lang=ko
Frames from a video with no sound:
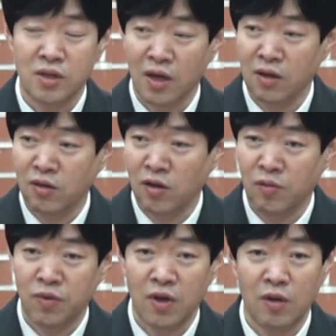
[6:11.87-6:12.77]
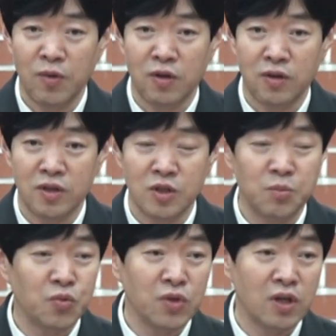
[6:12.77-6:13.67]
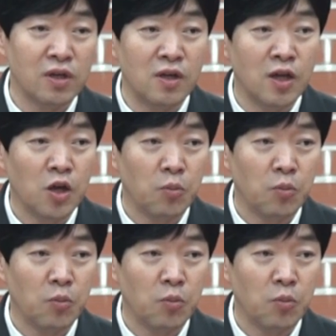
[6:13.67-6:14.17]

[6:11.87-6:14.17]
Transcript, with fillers: 자기들에 비하면 십분의 일,